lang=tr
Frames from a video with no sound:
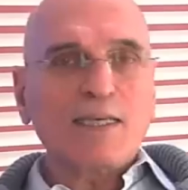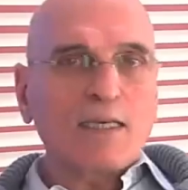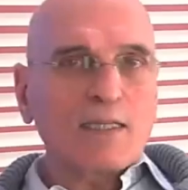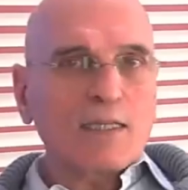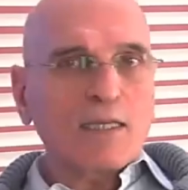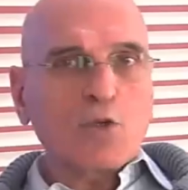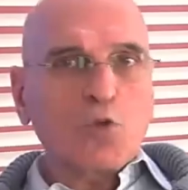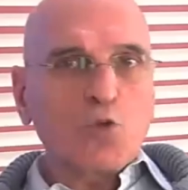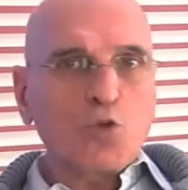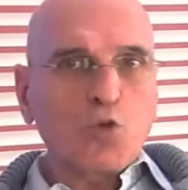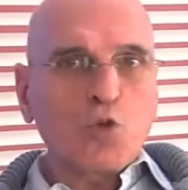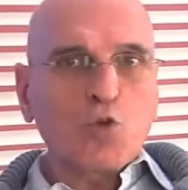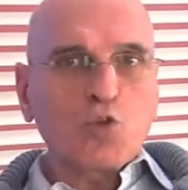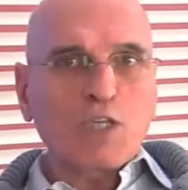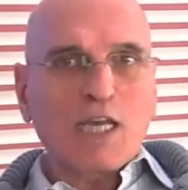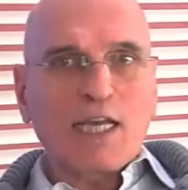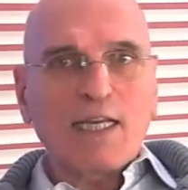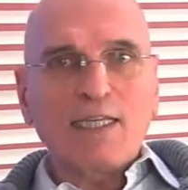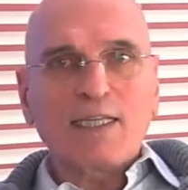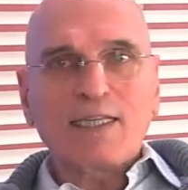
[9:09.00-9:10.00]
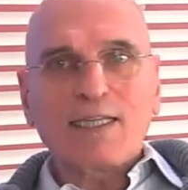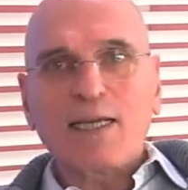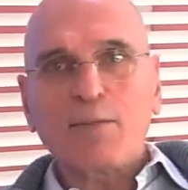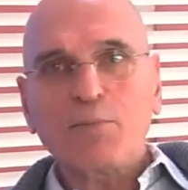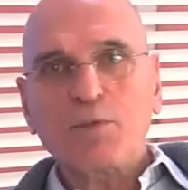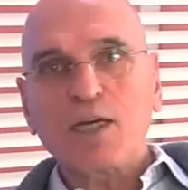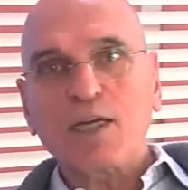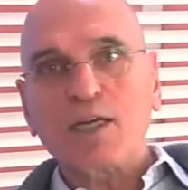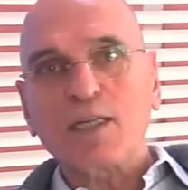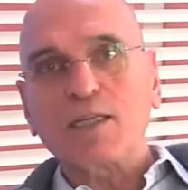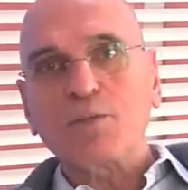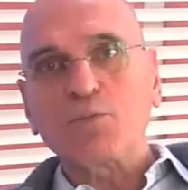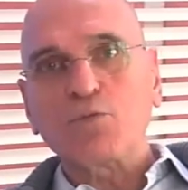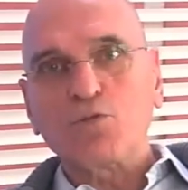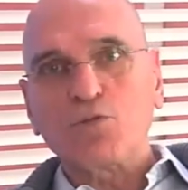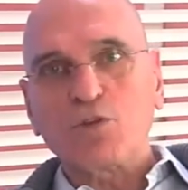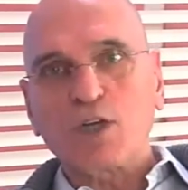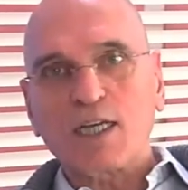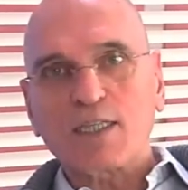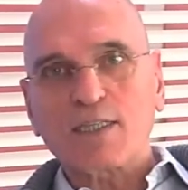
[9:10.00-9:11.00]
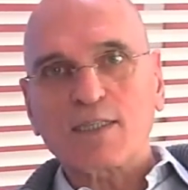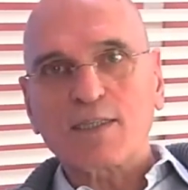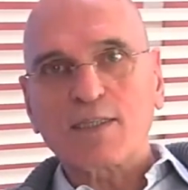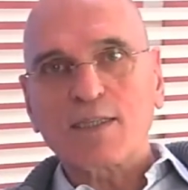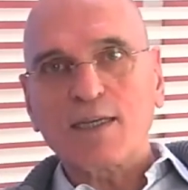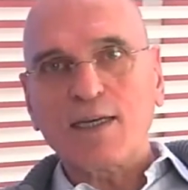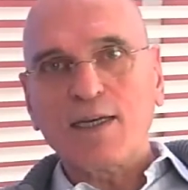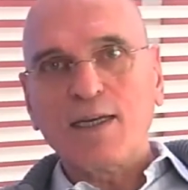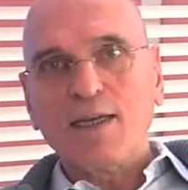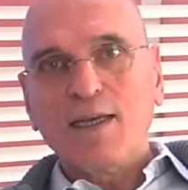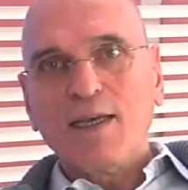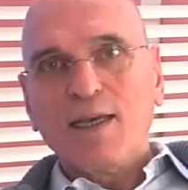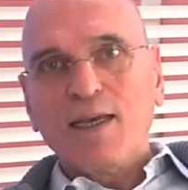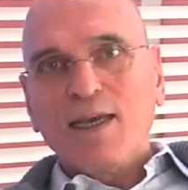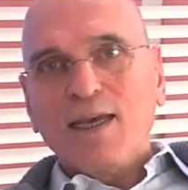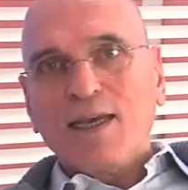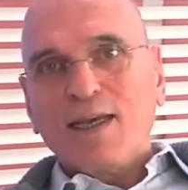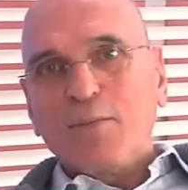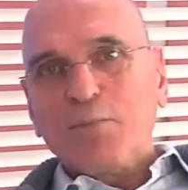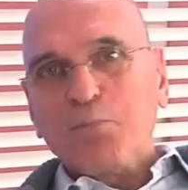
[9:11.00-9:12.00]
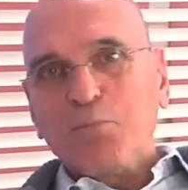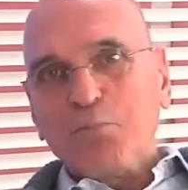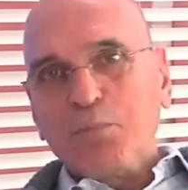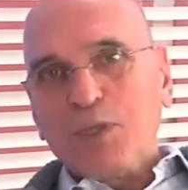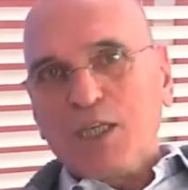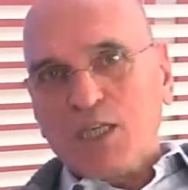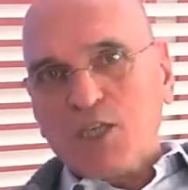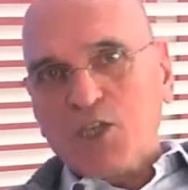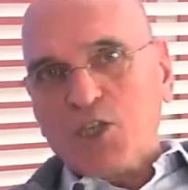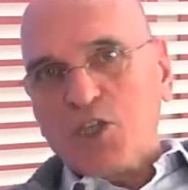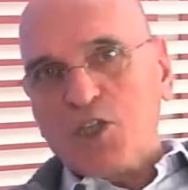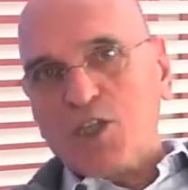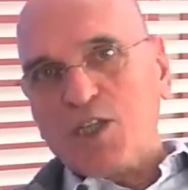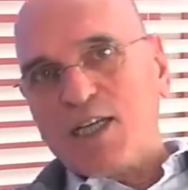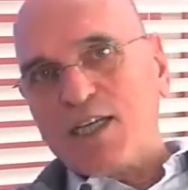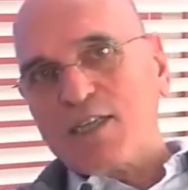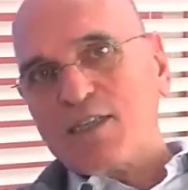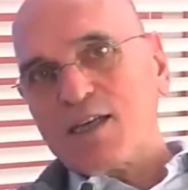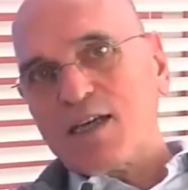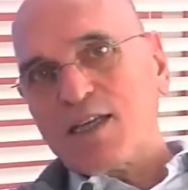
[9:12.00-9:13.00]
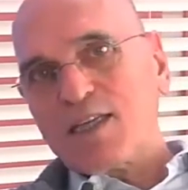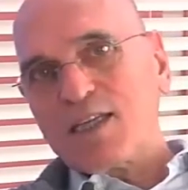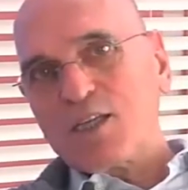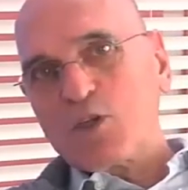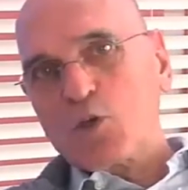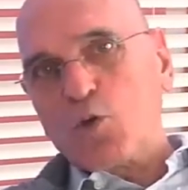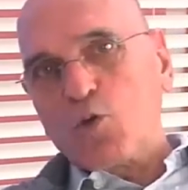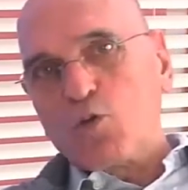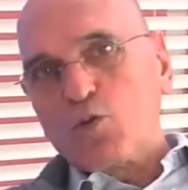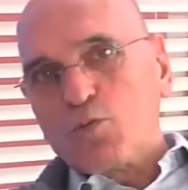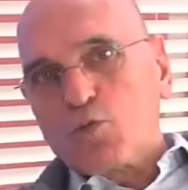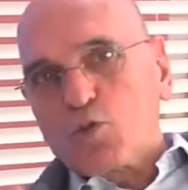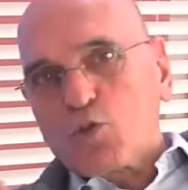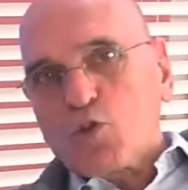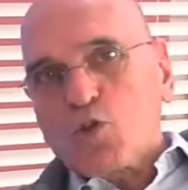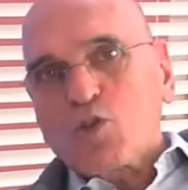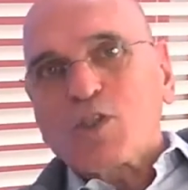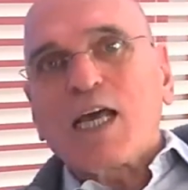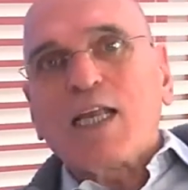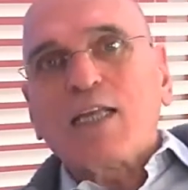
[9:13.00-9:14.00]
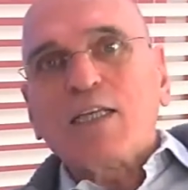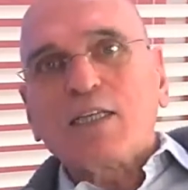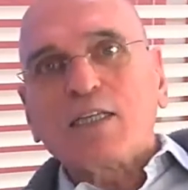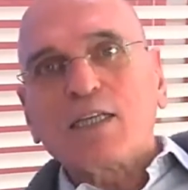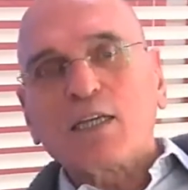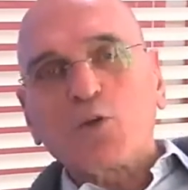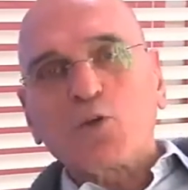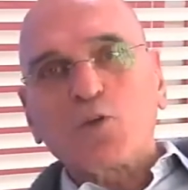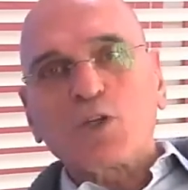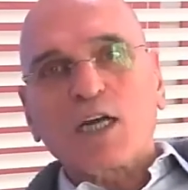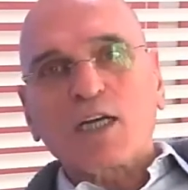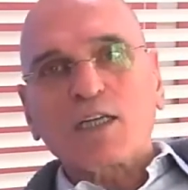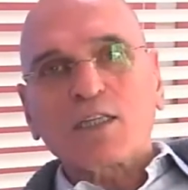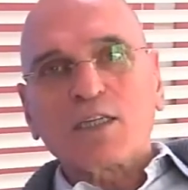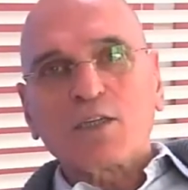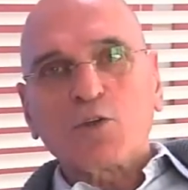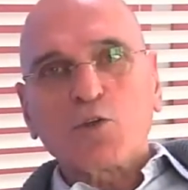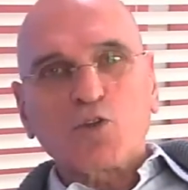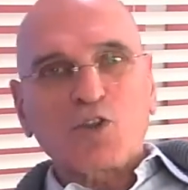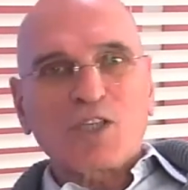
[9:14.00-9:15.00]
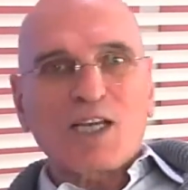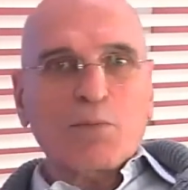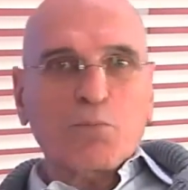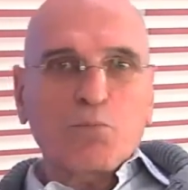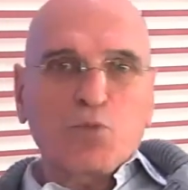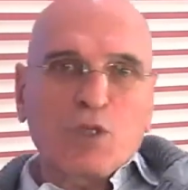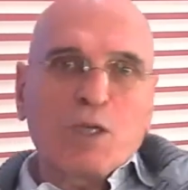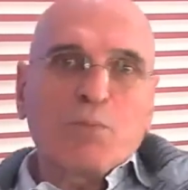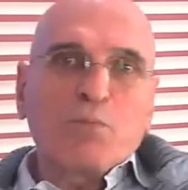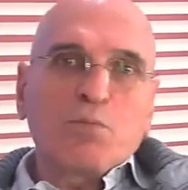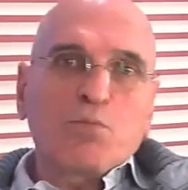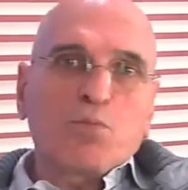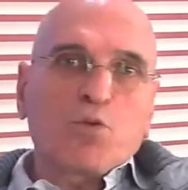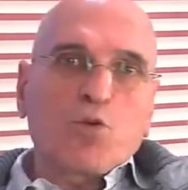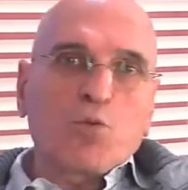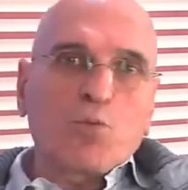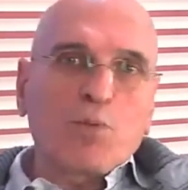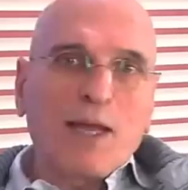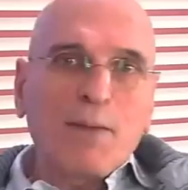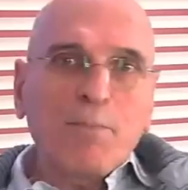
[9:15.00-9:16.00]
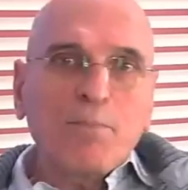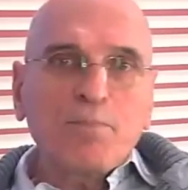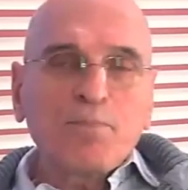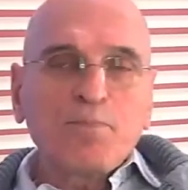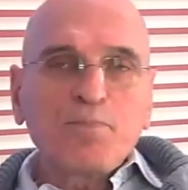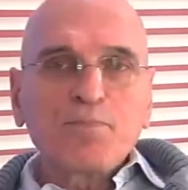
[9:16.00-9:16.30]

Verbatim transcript: ya da kötü özellikler bir arada bulunur aslında. Bir kişide sadece olumsuz özelliklere odaklanıyorsak bu da bir problem.